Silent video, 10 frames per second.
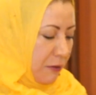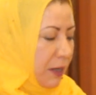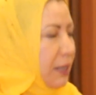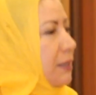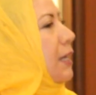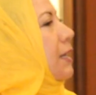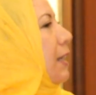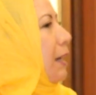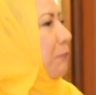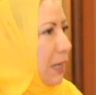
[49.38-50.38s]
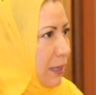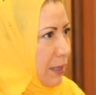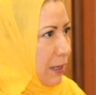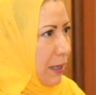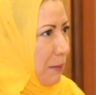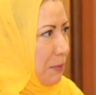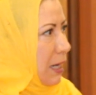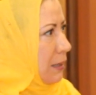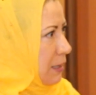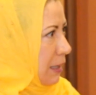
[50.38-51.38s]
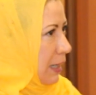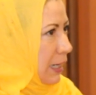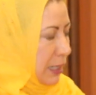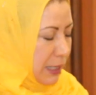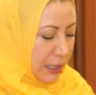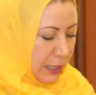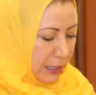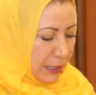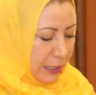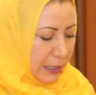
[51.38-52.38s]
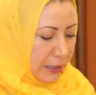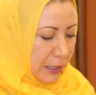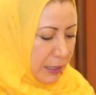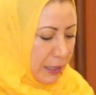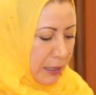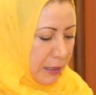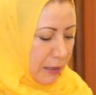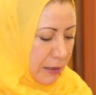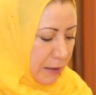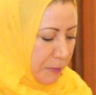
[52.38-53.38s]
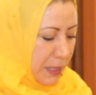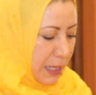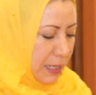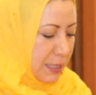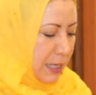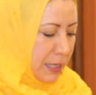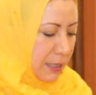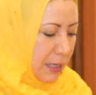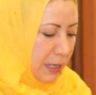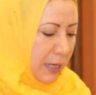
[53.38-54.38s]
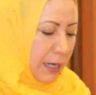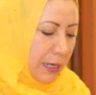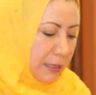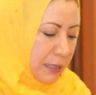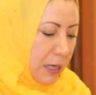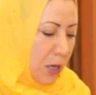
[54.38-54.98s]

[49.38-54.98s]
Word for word: فرديت بهذه الابيات القليله على هذه البنيه السيده اللي قالت